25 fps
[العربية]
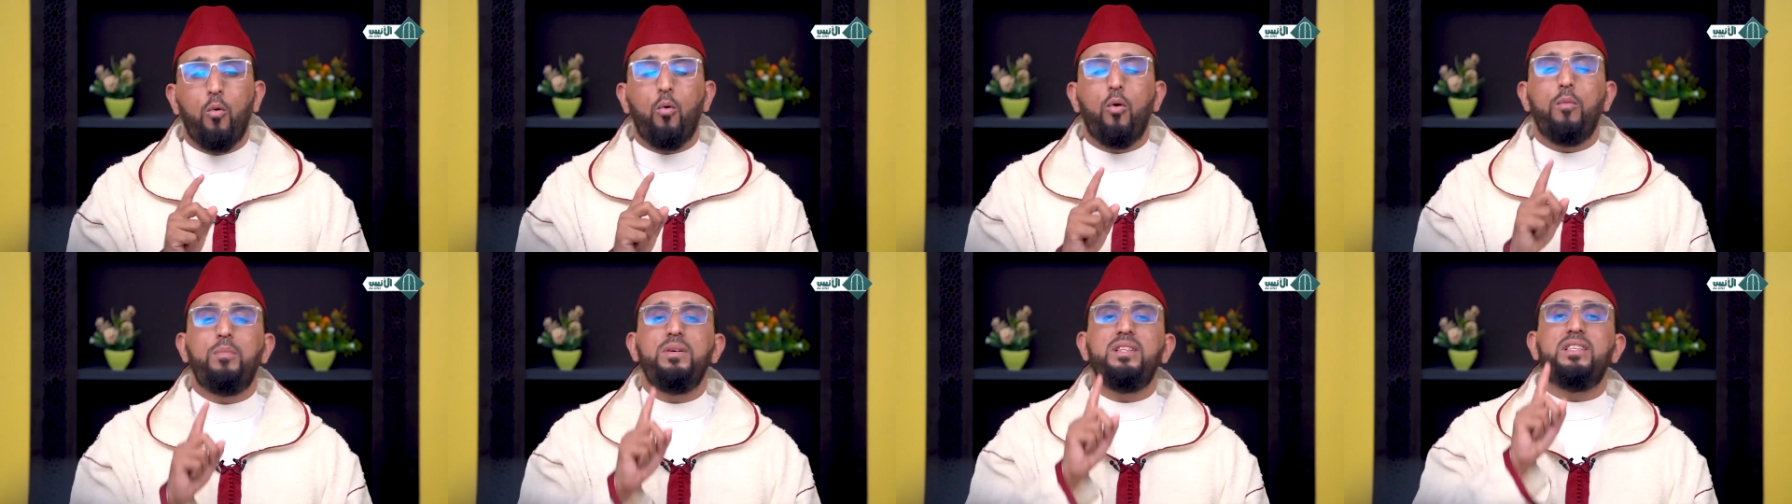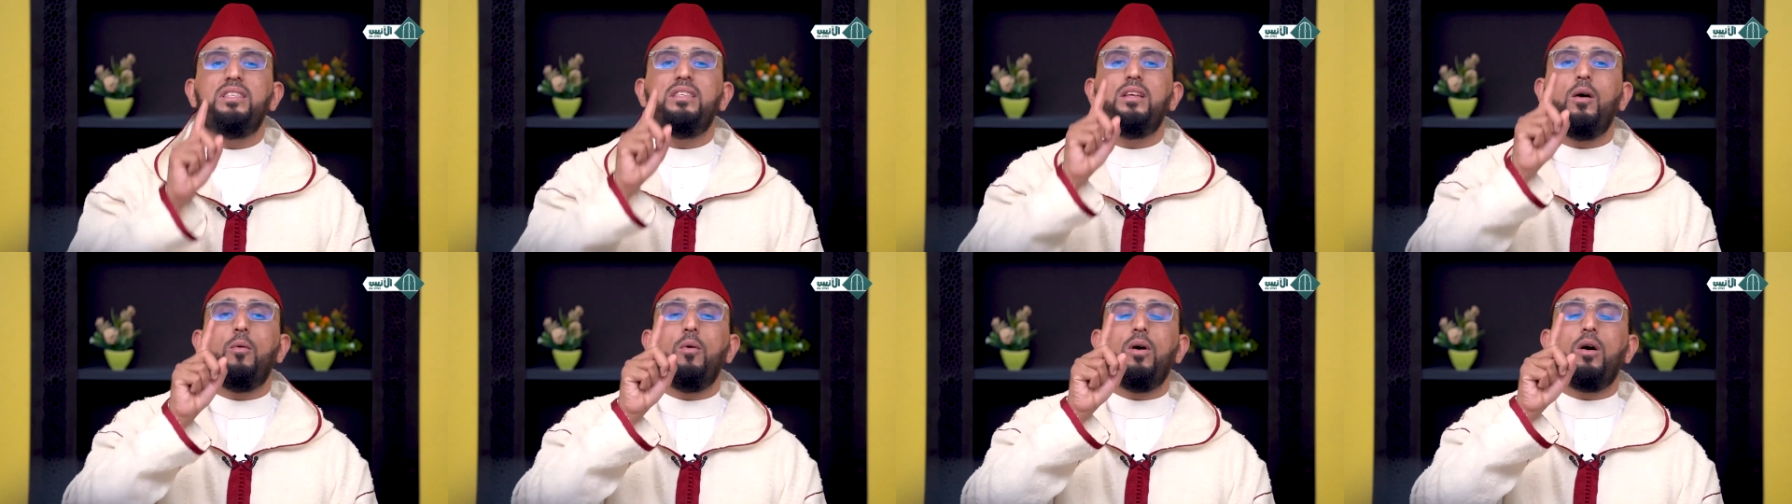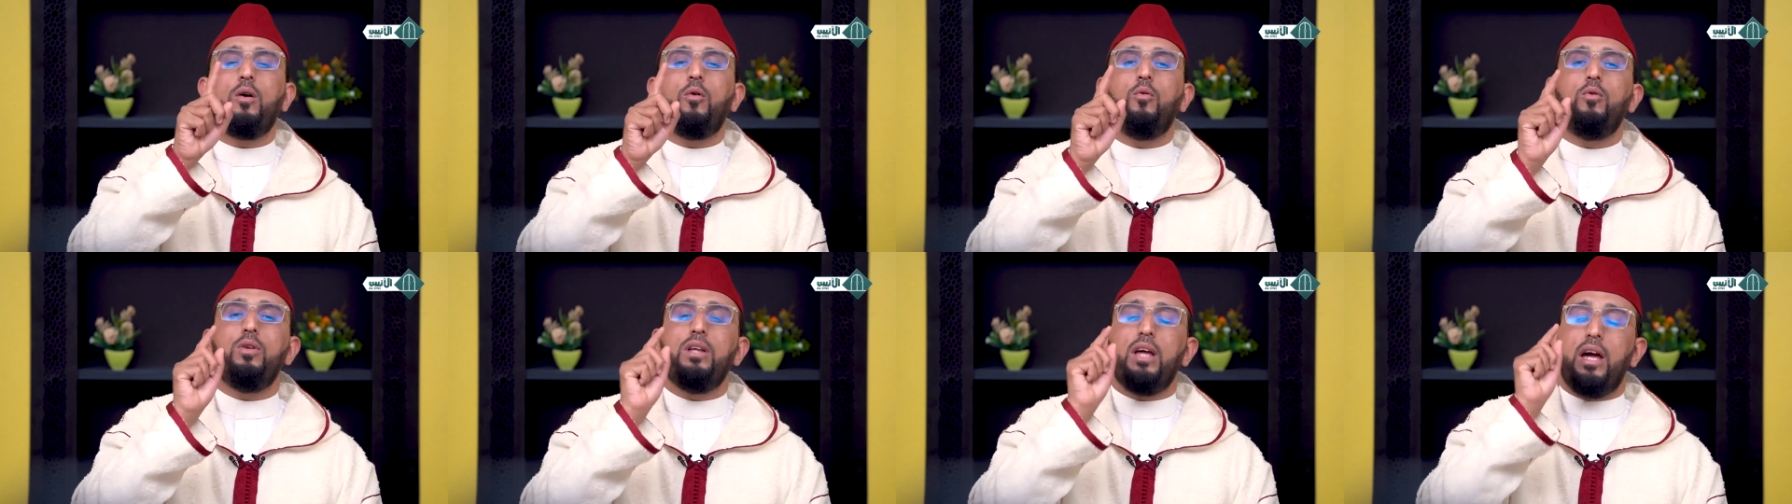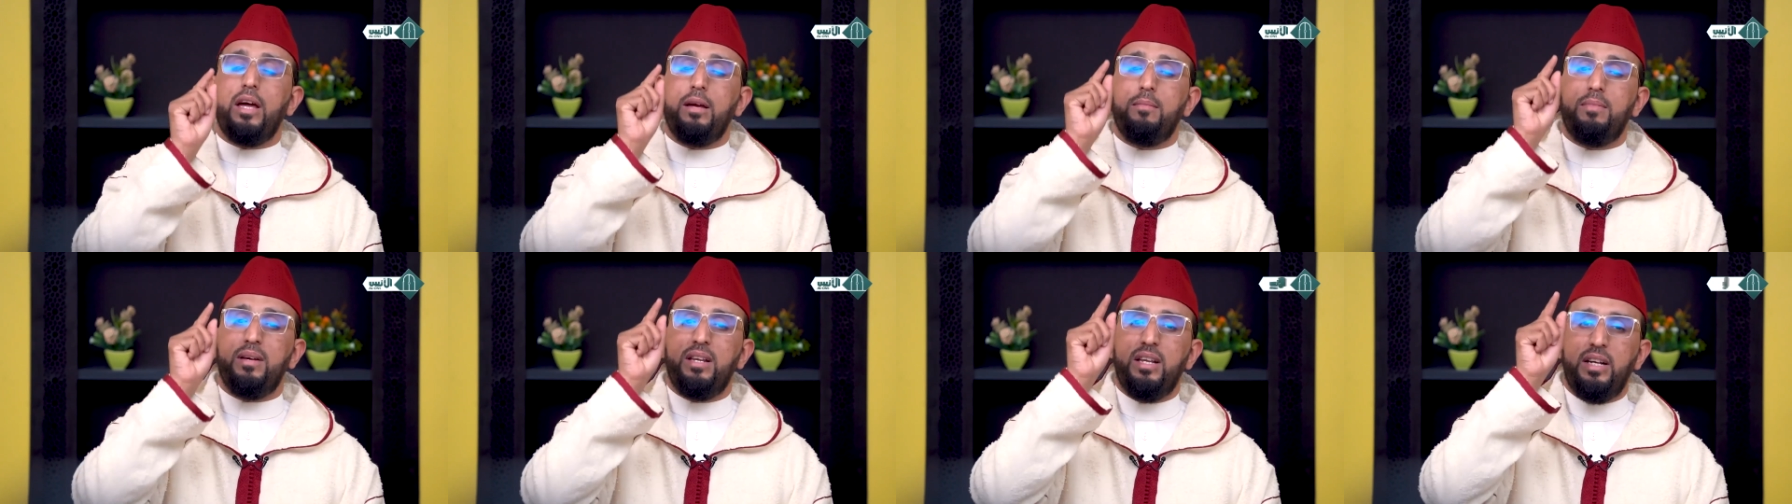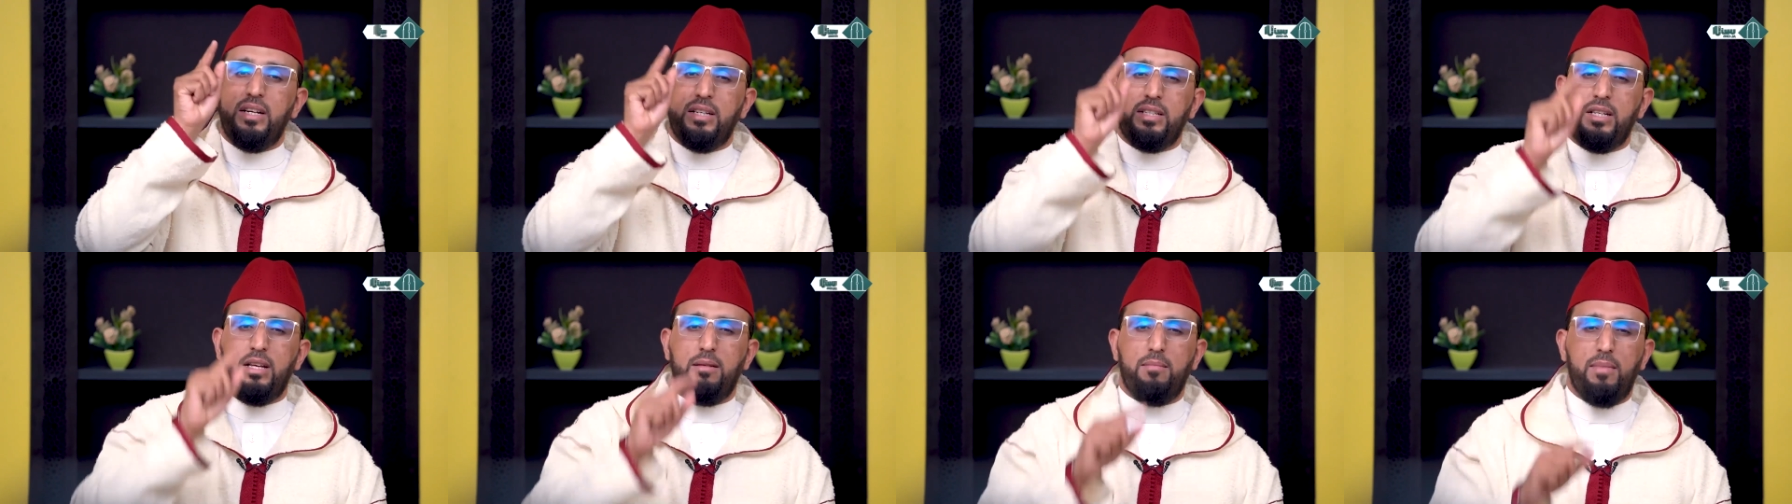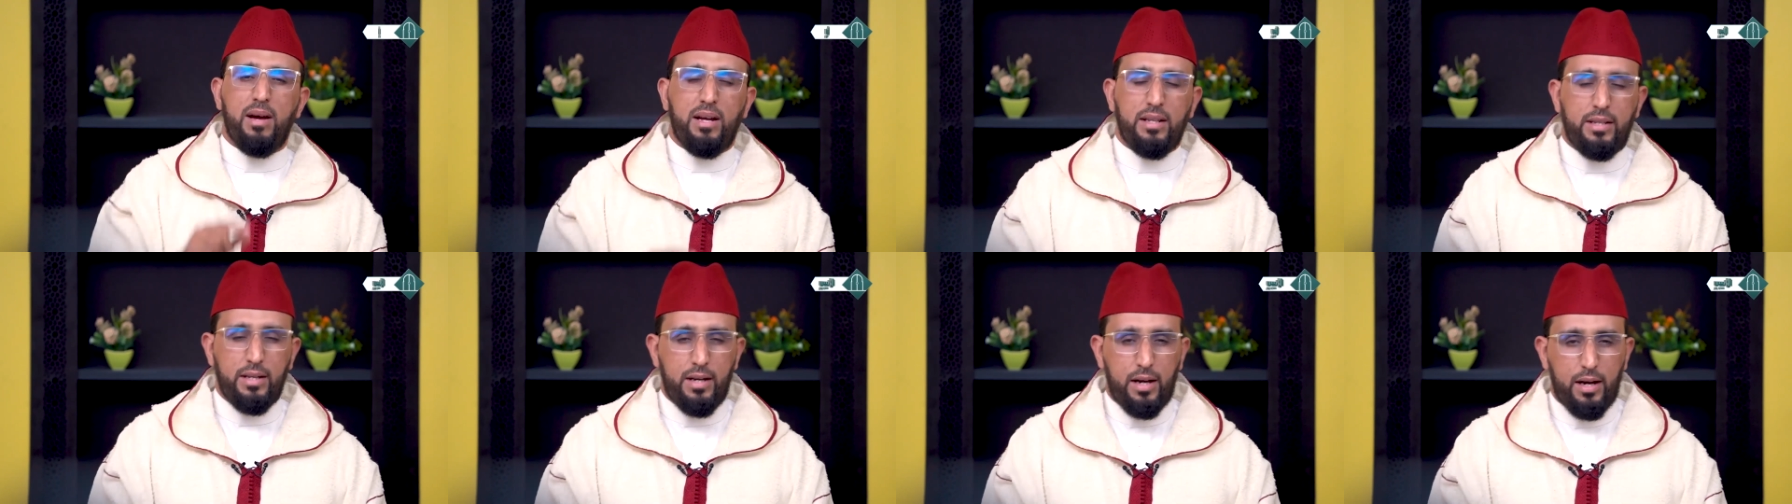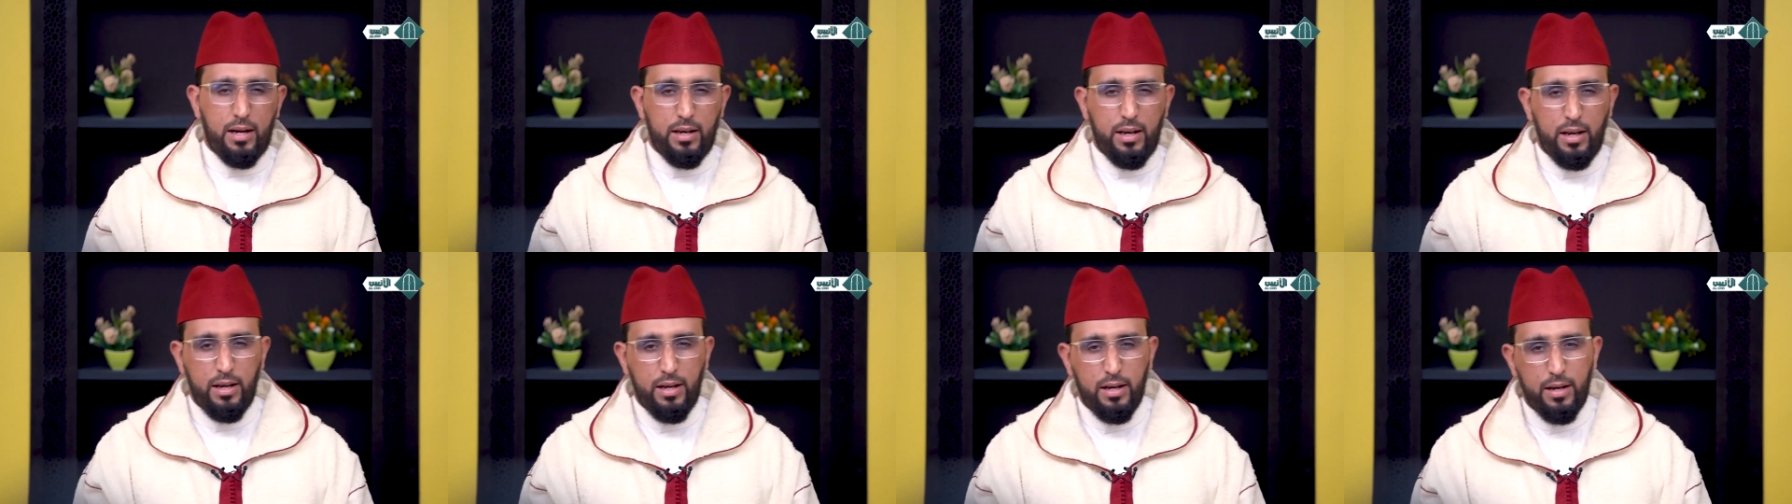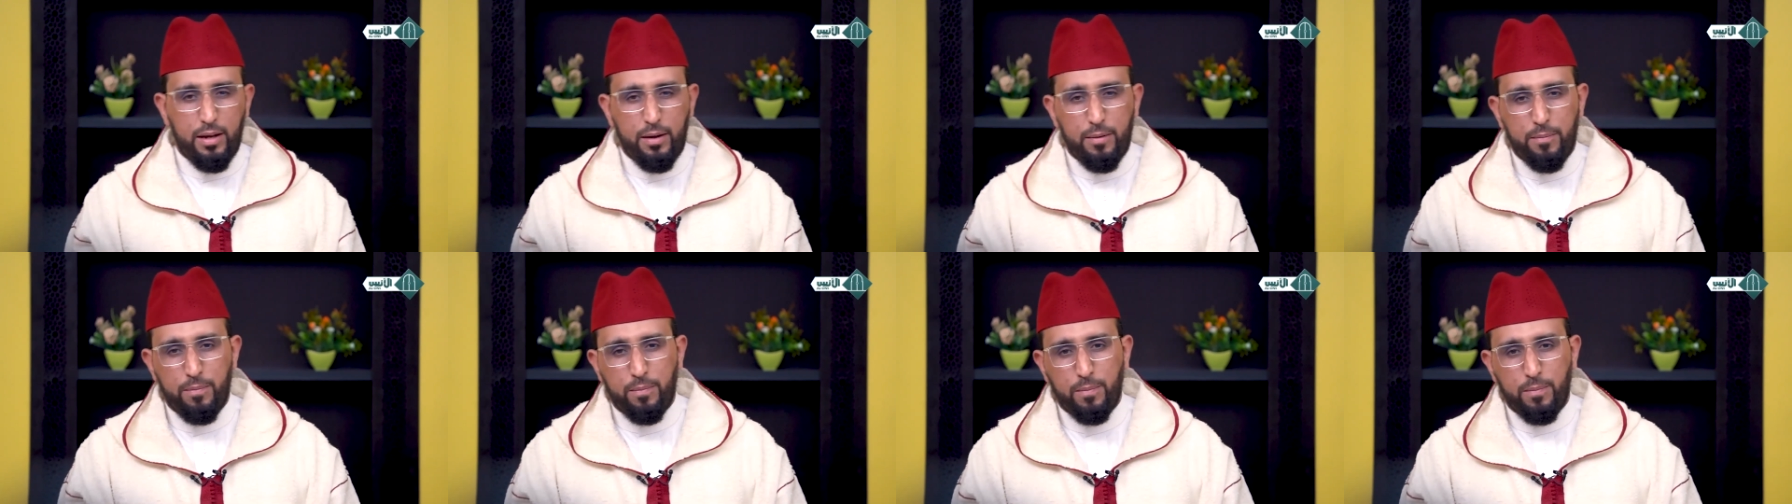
وبالتوكل اي بالاعتماد عليه